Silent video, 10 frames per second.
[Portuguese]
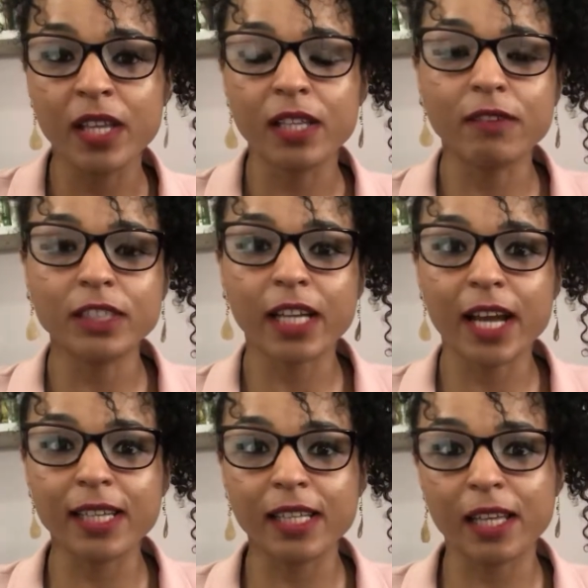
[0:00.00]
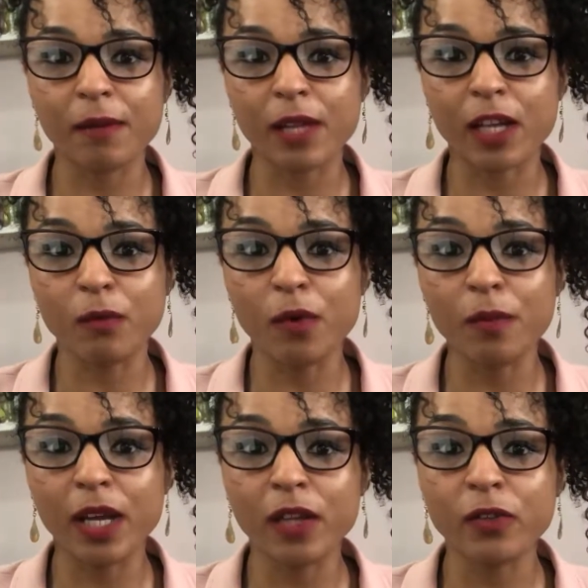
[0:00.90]
Então vai chegar determinado
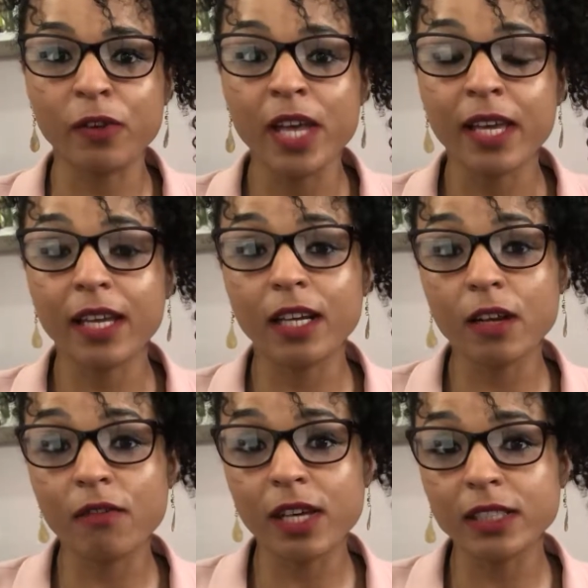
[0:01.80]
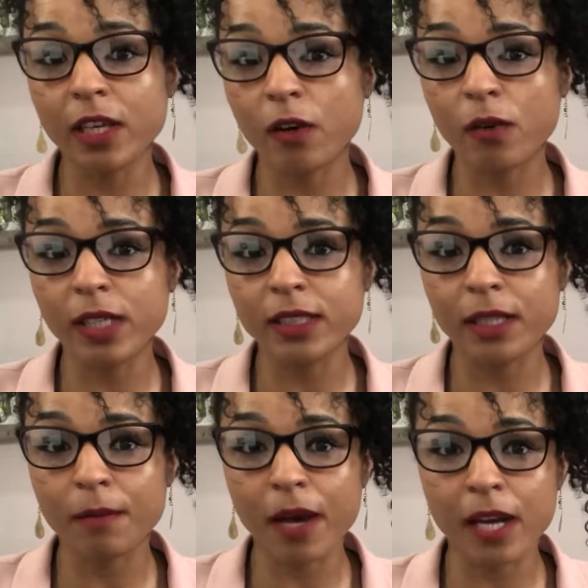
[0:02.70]
momento que ele não vai se
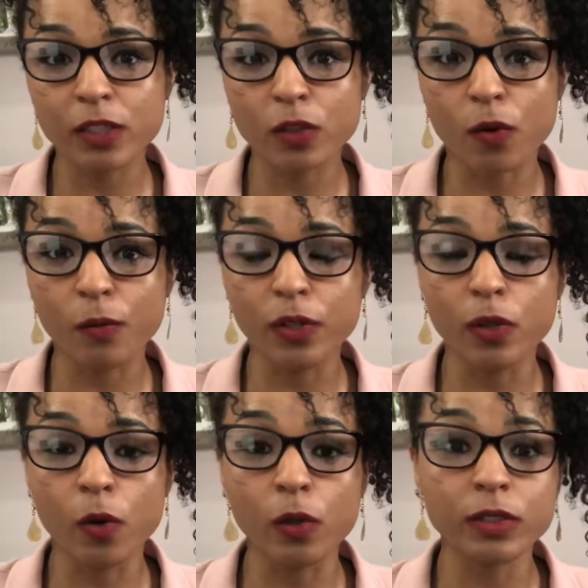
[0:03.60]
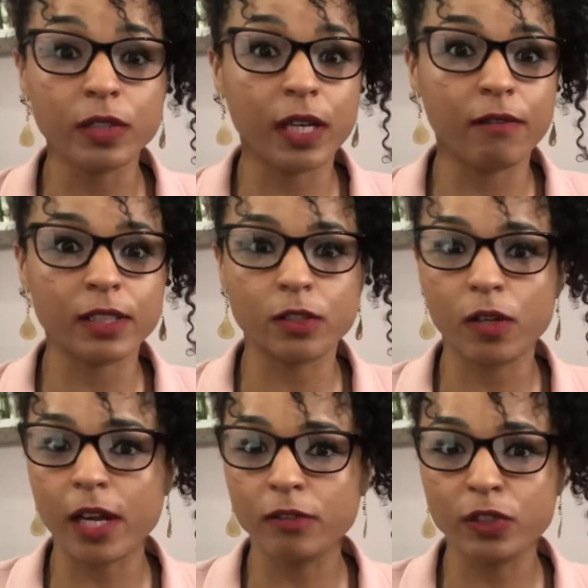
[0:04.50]
reconhecer mais como idoso, ele vai se
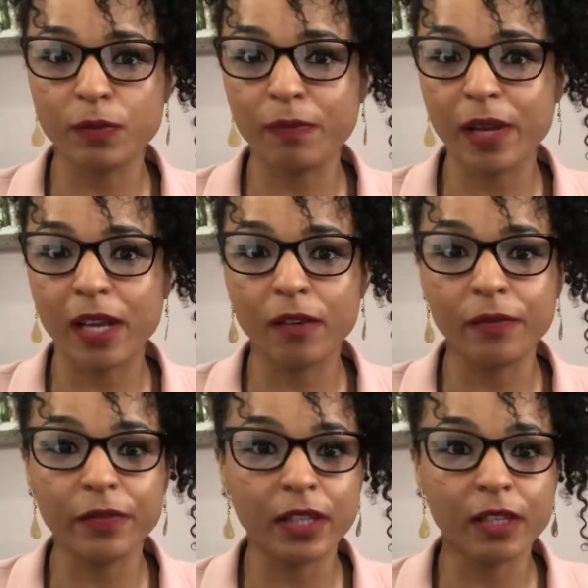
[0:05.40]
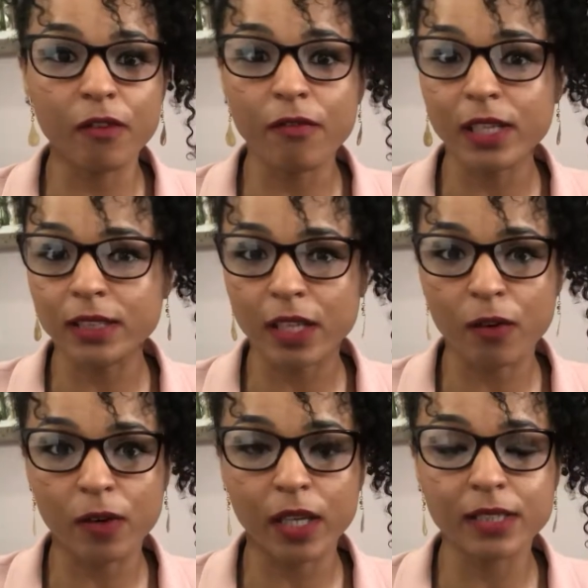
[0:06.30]
olhar no espelho e não vai se
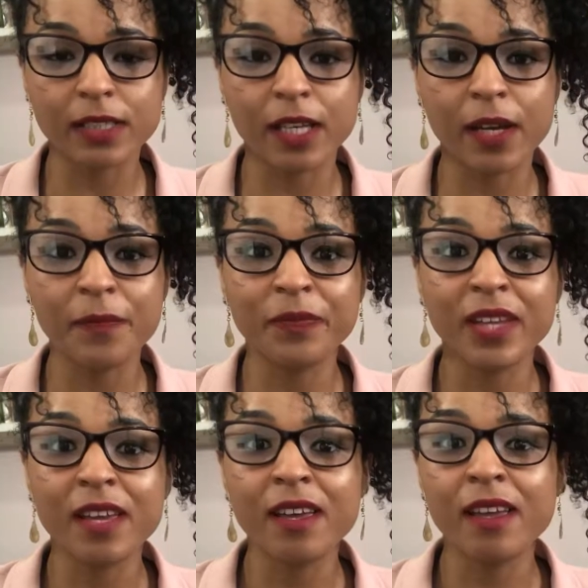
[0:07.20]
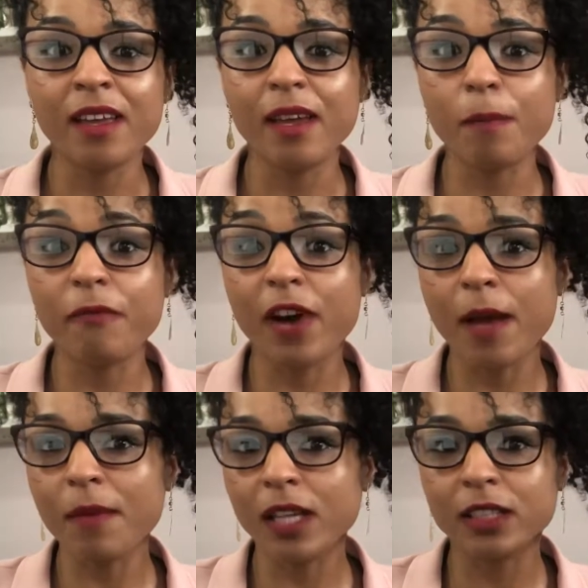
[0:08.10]
reconhecer e
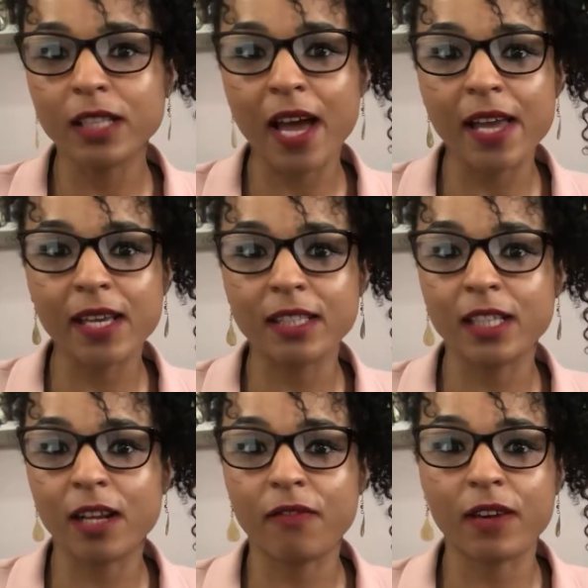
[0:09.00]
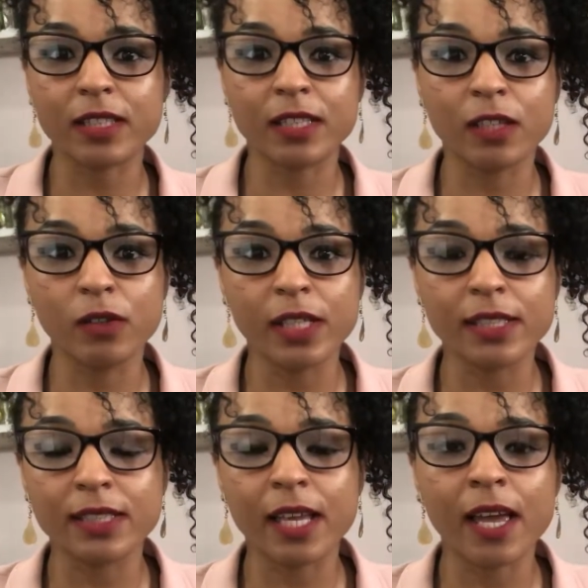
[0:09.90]
vai imaginar aí que ele está na fase da
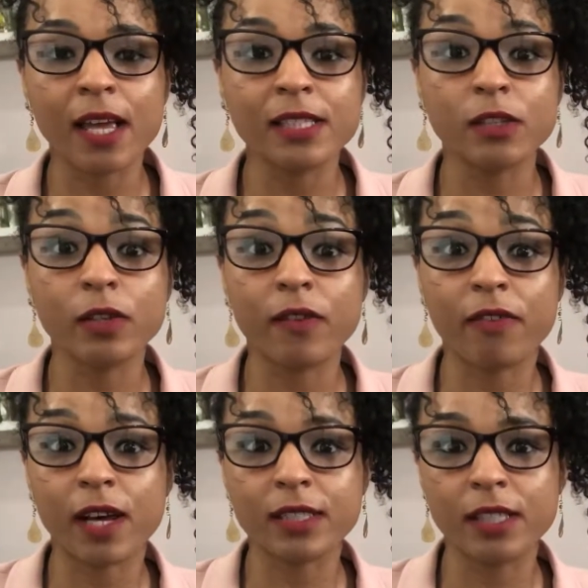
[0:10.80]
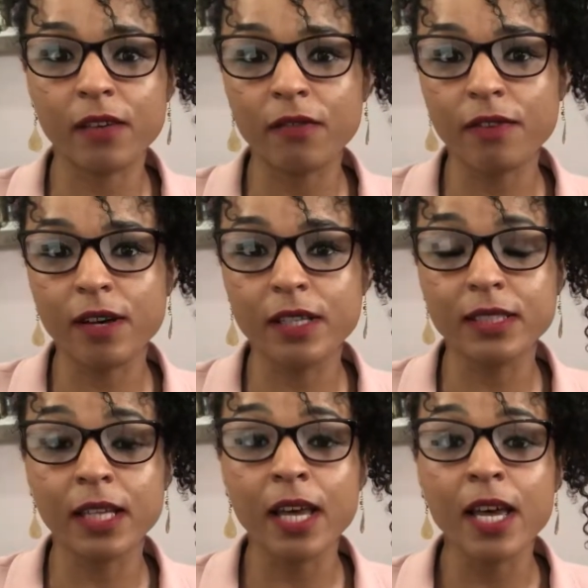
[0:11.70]
adolescência ou na fase da
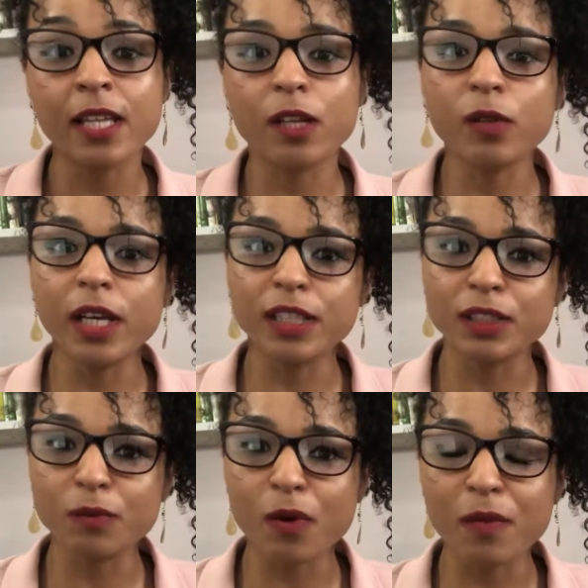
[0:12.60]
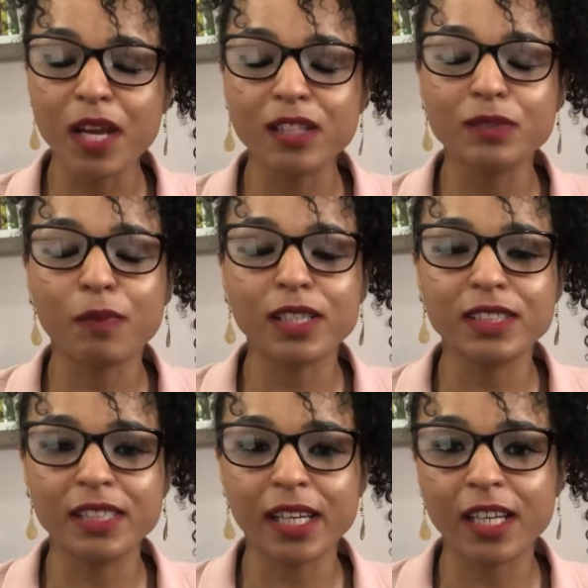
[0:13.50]
infância. Então, nesses momentos, pode
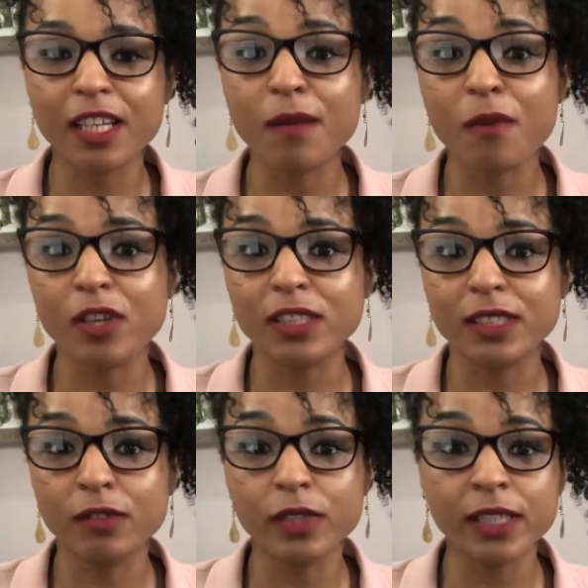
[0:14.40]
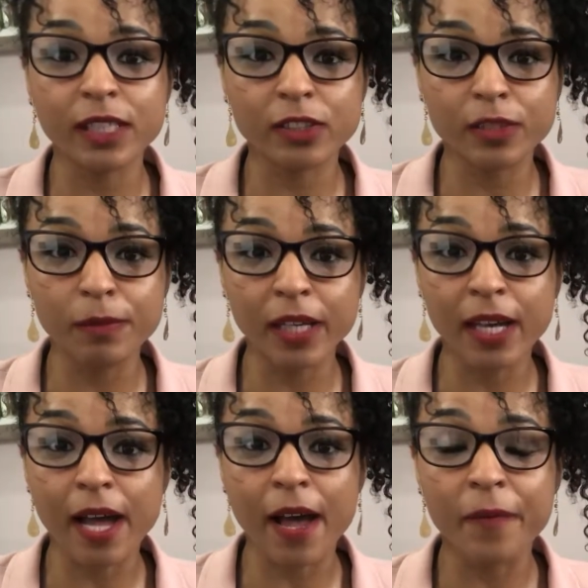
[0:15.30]
ser que ele demonstre assim um desejo de
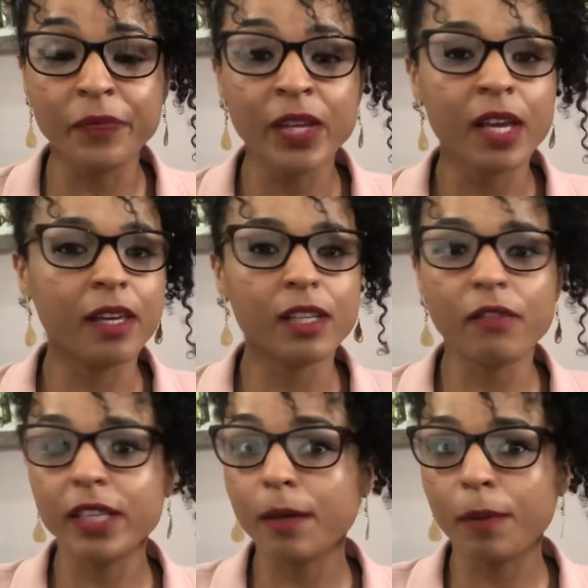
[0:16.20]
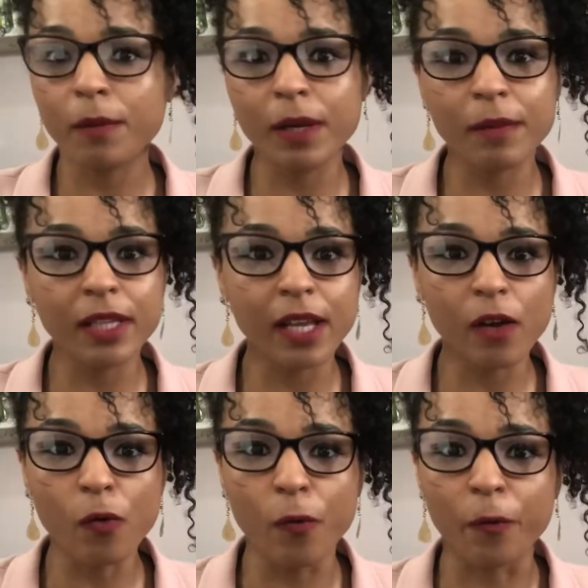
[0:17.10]
brincar e não vai ter problema
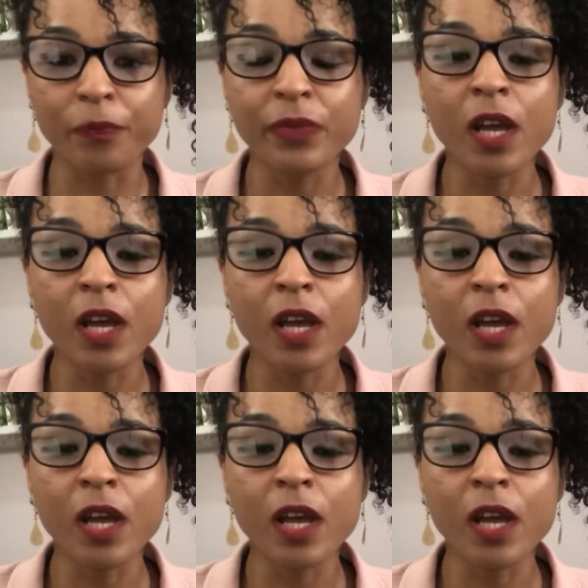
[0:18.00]
nenhum.